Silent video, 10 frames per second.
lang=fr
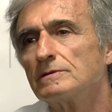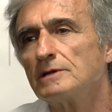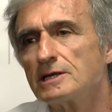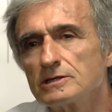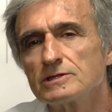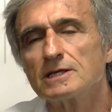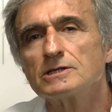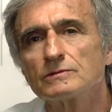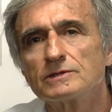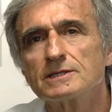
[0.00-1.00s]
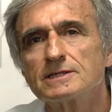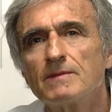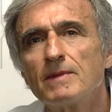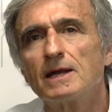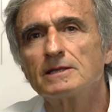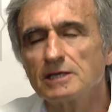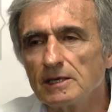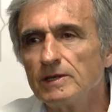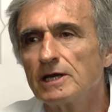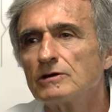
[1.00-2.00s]
l'association Césamat
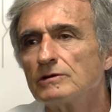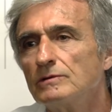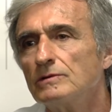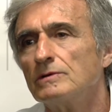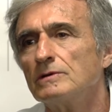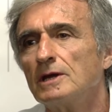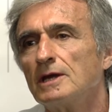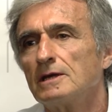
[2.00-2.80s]
qui est bien connue,